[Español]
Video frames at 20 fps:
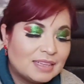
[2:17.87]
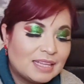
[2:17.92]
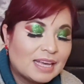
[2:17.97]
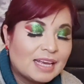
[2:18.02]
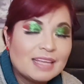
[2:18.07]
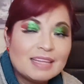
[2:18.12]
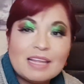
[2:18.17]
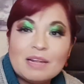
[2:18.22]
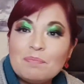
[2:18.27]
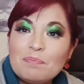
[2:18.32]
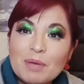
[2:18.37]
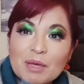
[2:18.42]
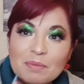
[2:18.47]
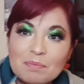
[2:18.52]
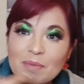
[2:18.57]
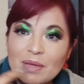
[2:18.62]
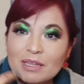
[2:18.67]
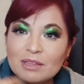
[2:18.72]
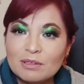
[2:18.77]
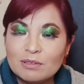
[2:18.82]
te queda el
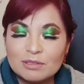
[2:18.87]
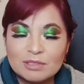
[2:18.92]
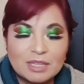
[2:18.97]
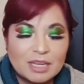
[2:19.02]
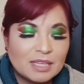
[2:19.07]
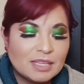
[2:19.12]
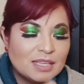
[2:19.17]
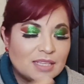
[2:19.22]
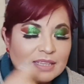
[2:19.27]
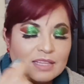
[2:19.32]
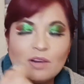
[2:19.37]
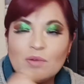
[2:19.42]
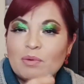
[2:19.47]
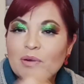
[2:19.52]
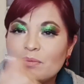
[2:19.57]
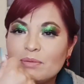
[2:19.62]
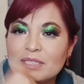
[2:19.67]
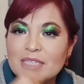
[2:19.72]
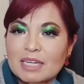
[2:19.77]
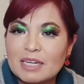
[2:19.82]
pigmento, o sea, y te lo
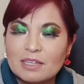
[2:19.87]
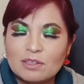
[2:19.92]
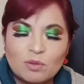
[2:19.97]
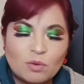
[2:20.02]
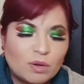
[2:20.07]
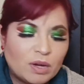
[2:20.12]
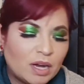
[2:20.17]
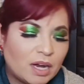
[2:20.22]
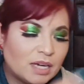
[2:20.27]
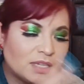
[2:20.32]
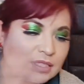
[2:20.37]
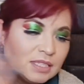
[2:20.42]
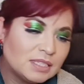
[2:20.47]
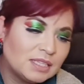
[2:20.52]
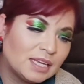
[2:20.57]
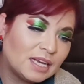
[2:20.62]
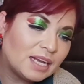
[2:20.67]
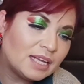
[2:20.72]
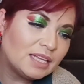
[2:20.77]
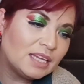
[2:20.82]
vuelves a retocar,
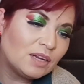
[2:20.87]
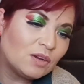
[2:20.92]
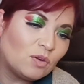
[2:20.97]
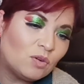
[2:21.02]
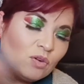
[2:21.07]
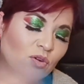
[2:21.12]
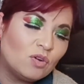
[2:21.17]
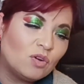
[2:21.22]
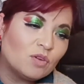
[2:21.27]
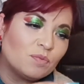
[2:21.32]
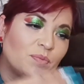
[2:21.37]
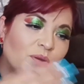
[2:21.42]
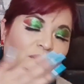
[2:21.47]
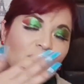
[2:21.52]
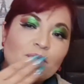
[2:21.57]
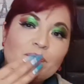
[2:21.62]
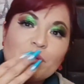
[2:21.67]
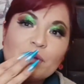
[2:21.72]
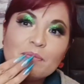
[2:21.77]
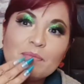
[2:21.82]
se te cae el color,
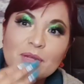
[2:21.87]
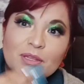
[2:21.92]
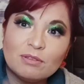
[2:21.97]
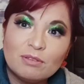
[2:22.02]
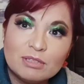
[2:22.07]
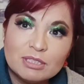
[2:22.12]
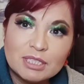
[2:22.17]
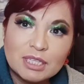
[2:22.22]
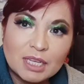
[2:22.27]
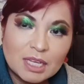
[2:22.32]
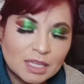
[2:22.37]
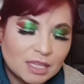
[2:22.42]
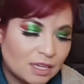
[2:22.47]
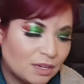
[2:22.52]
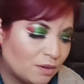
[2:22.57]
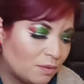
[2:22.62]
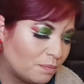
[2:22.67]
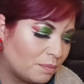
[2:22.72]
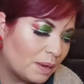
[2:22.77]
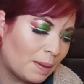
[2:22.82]
pero el pigmento ahí se
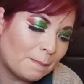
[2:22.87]
queda,